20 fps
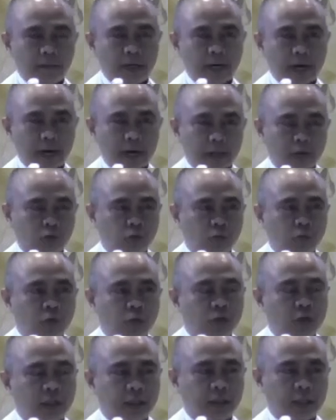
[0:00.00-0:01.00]
menarik
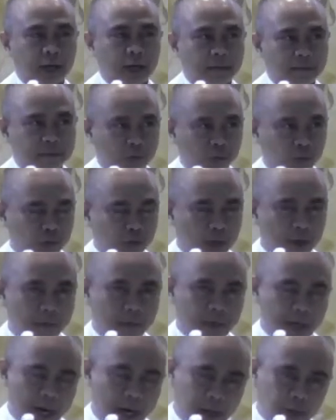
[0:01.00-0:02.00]
tubuh kita, berusaha
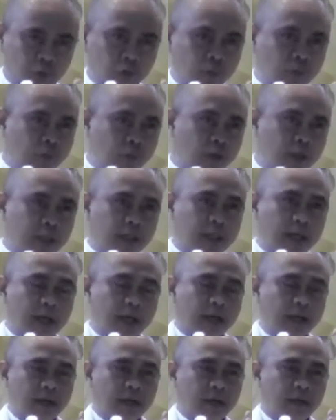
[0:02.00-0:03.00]
menarik tubuh kita
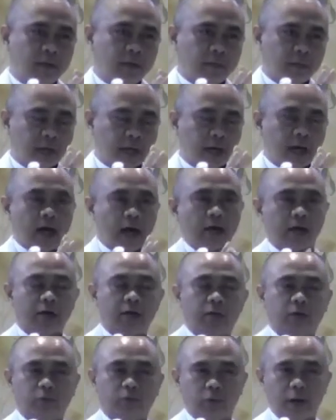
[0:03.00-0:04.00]
ke
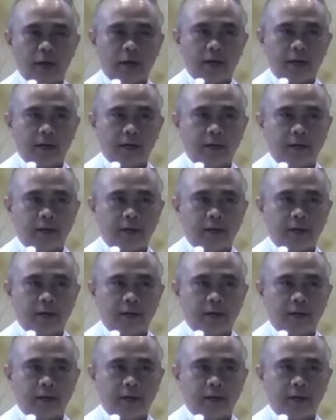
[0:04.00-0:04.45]
arah Tuhan.